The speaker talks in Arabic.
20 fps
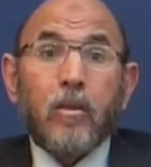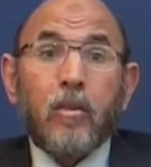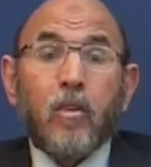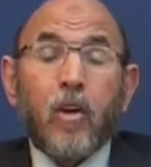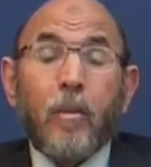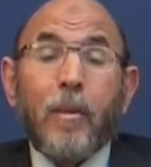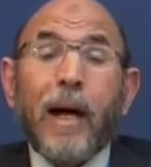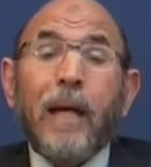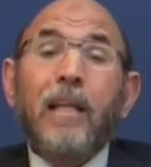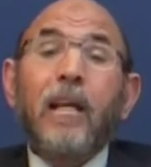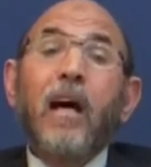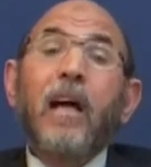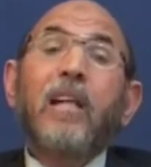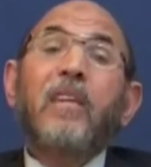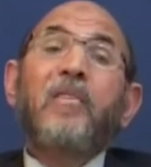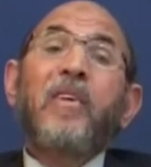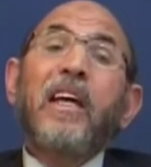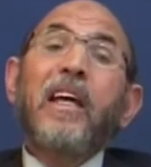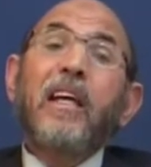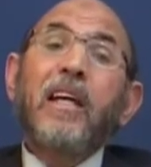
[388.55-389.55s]
ومع
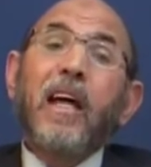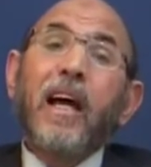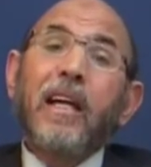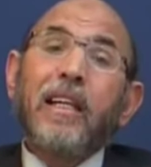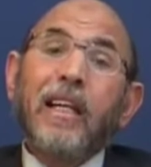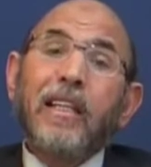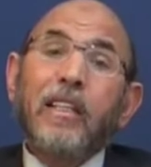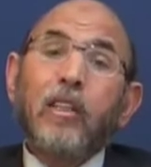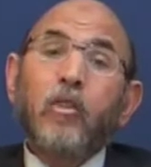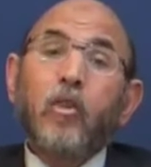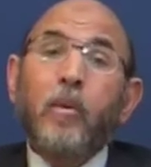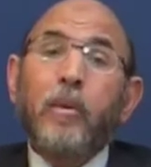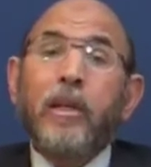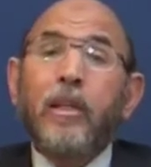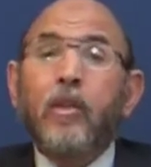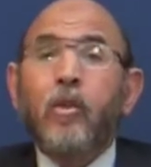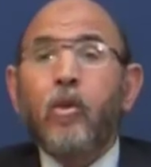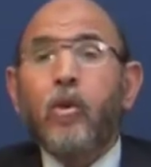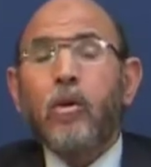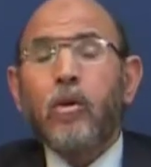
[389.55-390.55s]
الخلفية التي
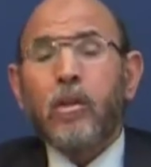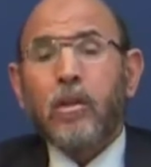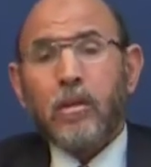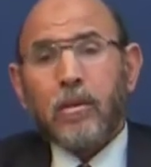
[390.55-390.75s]
تمده